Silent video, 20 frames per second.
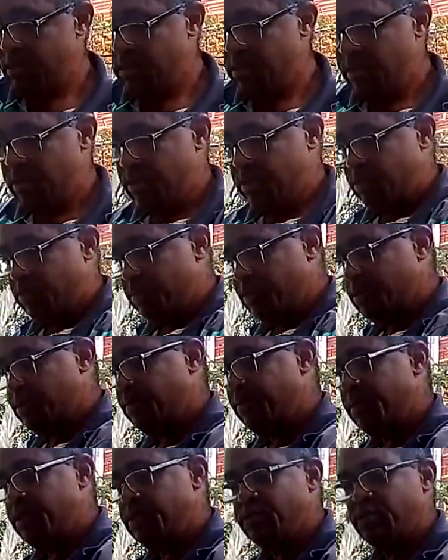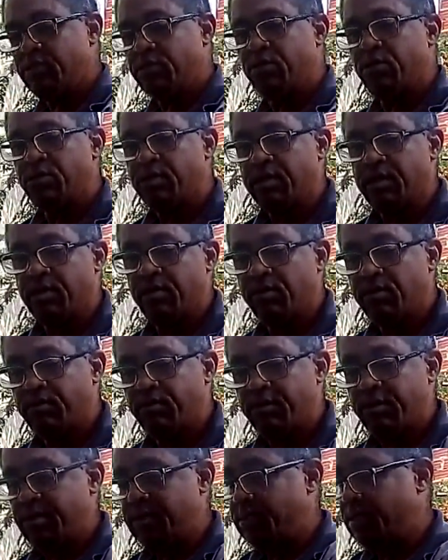Aqui são as sementes de coqueiro que eu
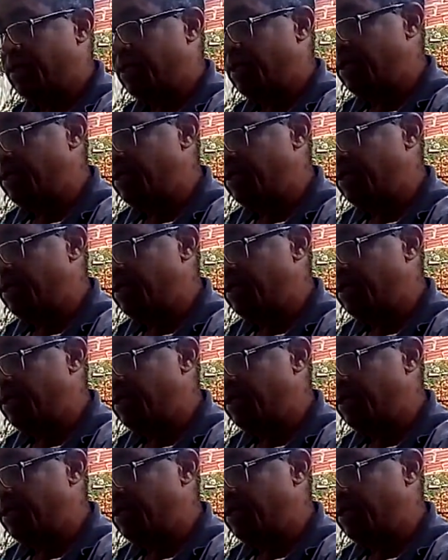vou deixar lá